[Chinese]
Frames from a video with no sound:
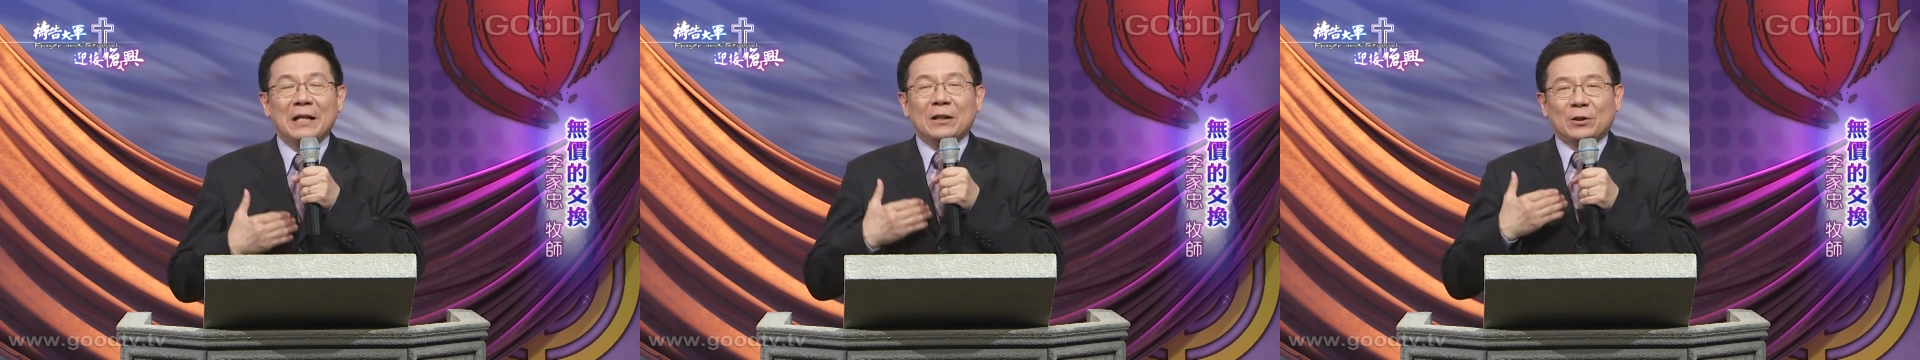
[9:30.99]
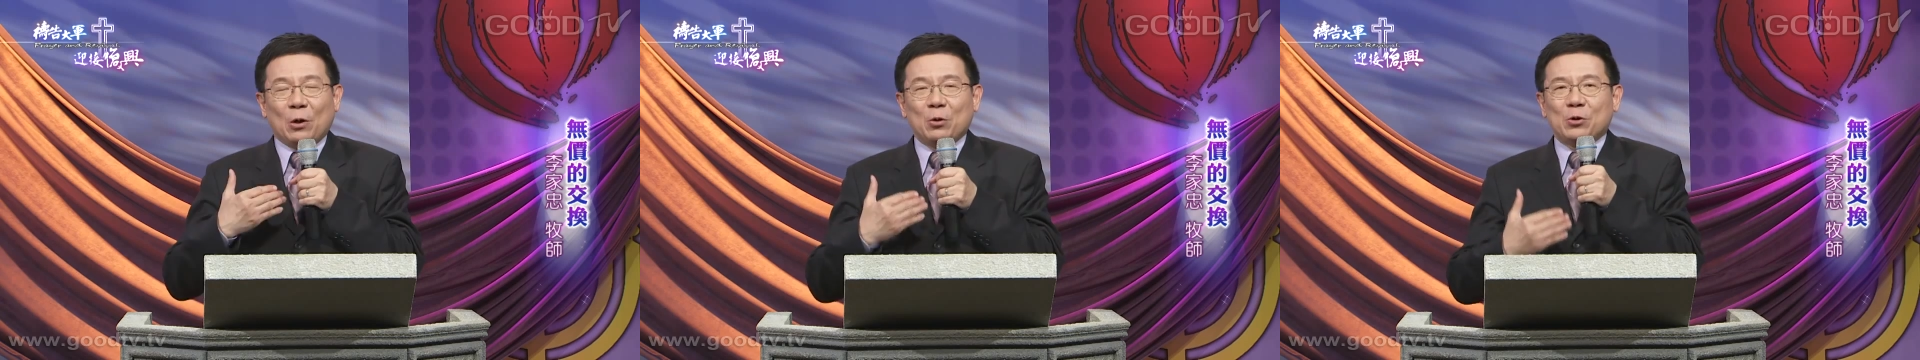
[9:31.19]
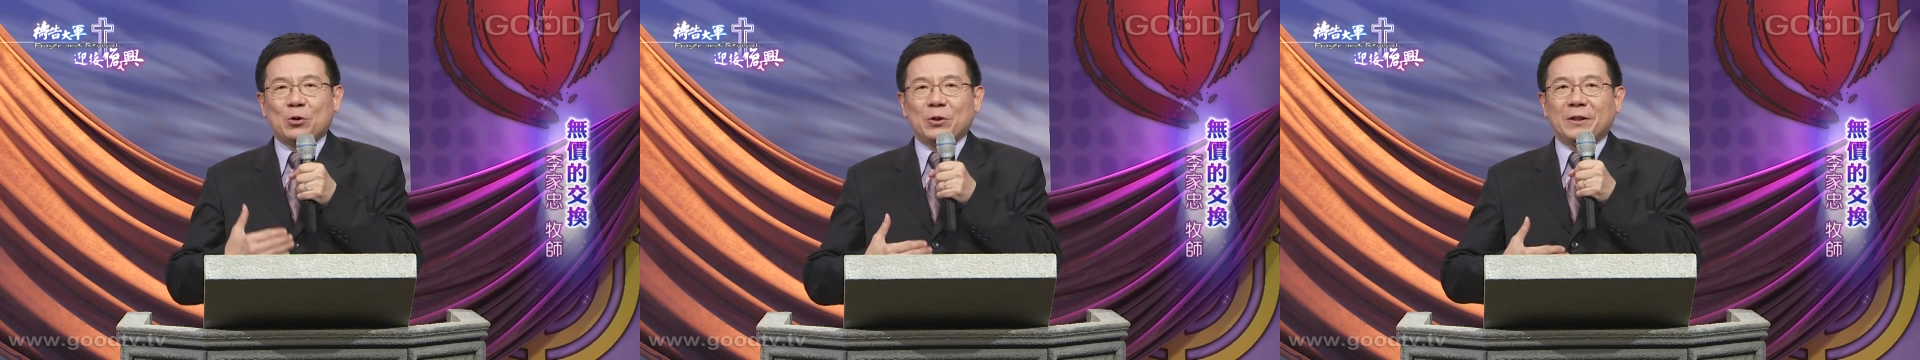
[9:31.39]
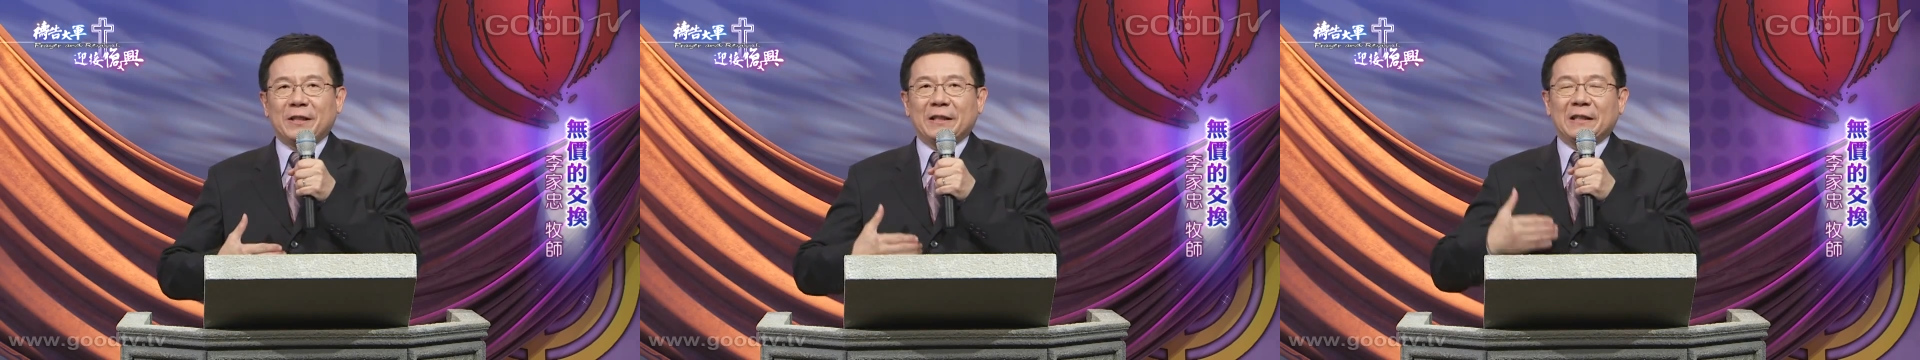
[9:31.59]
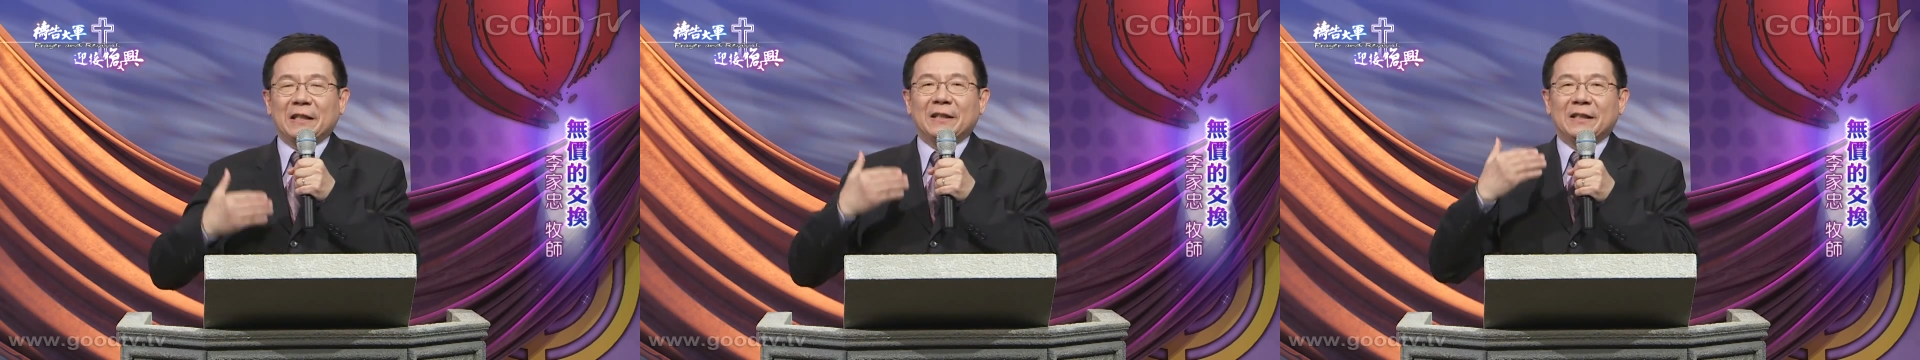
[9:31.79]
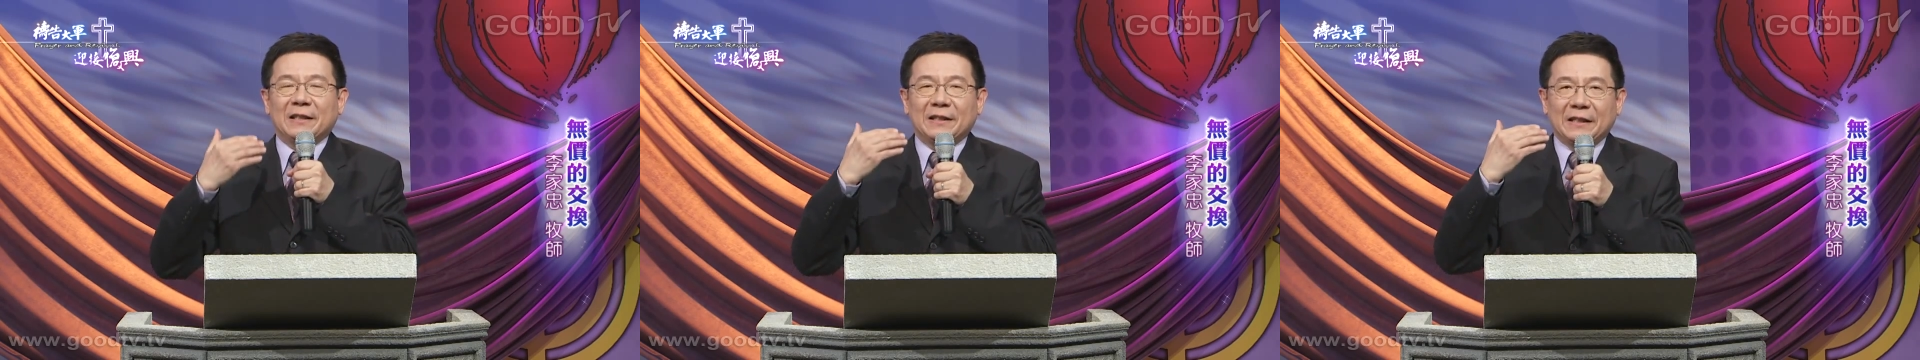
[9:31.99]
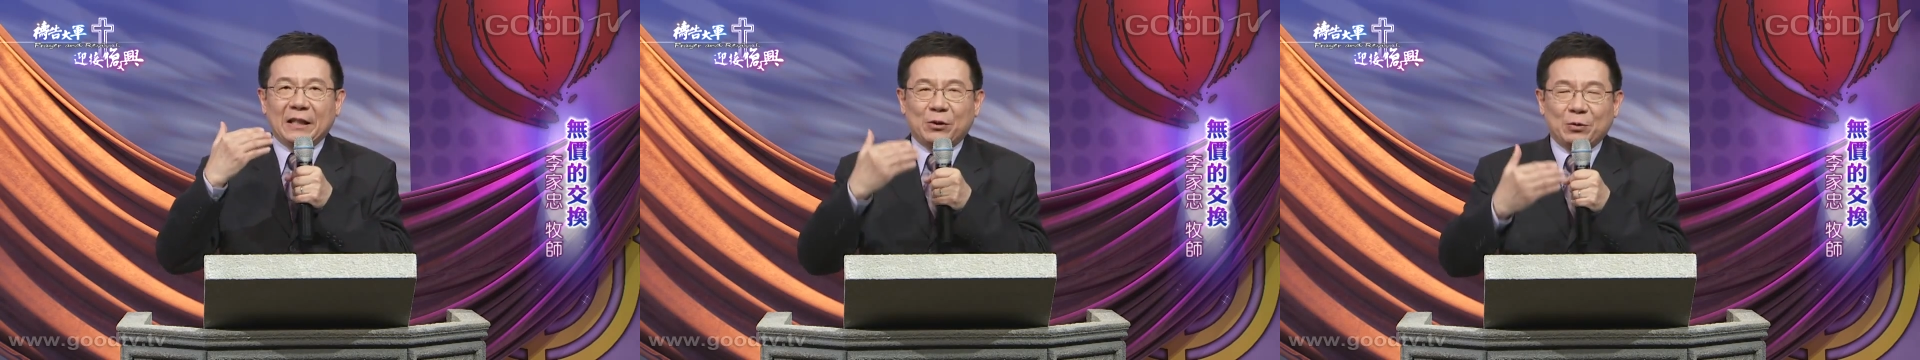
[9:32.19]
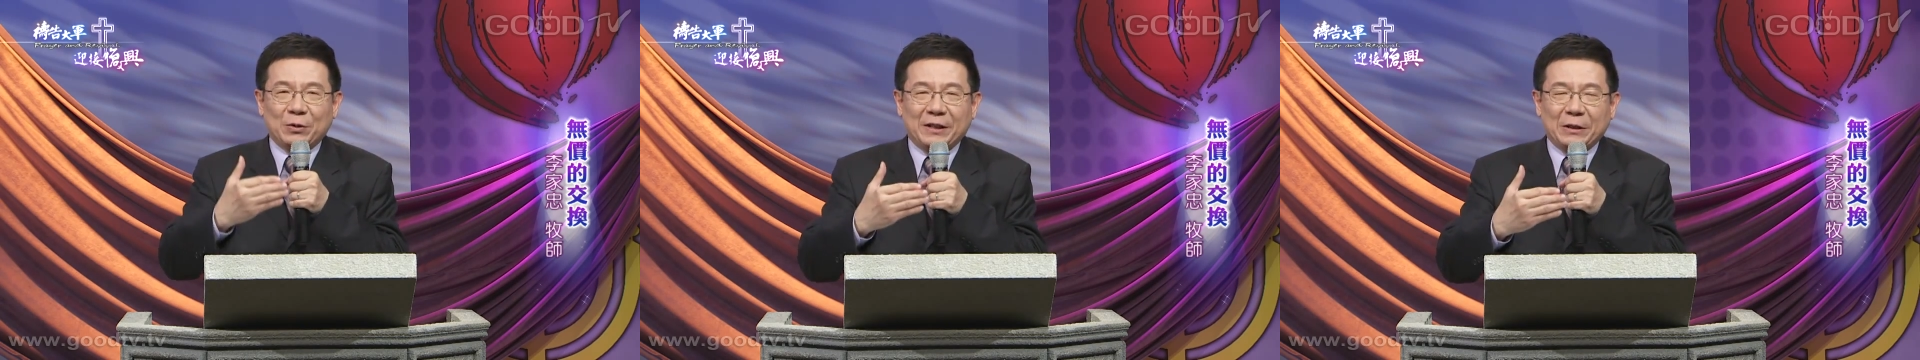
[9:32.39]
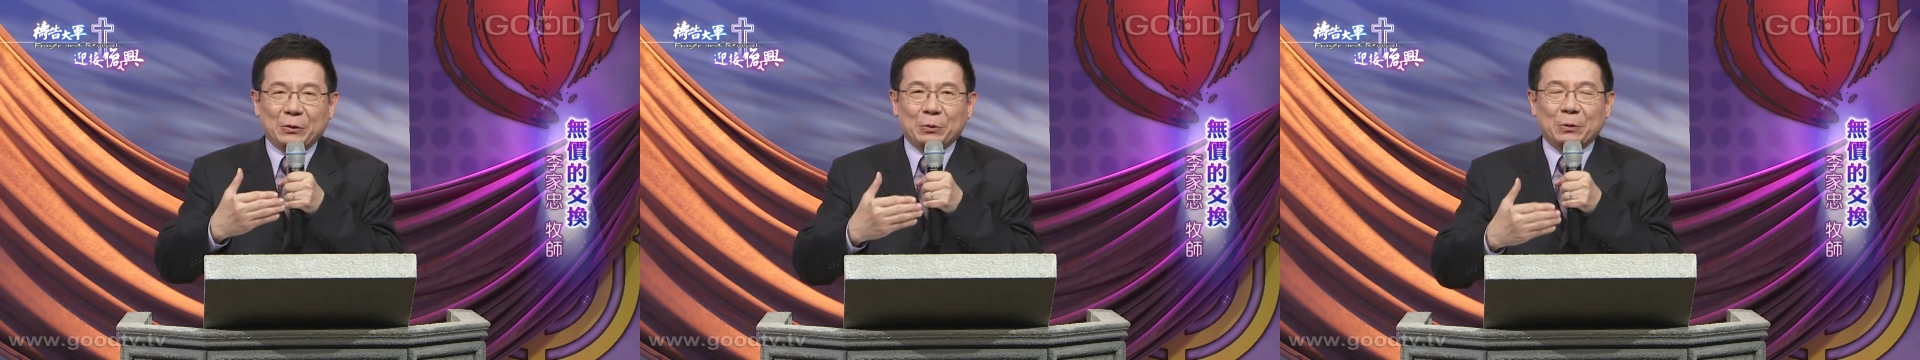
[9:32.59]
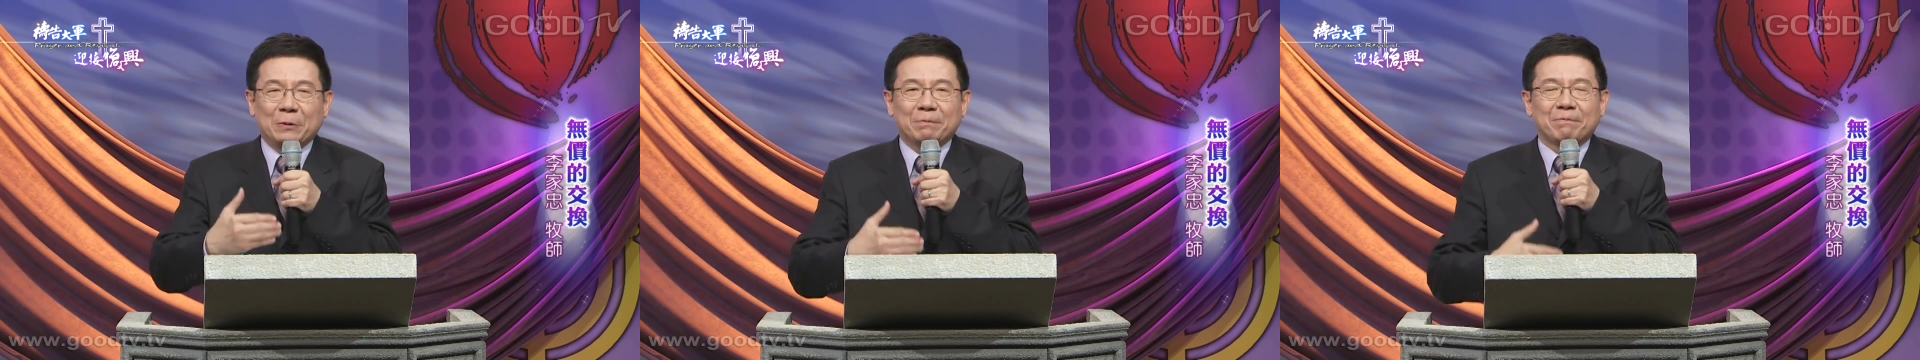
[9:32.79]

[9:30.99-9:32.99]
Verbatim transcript: 都是借的耶稣基督。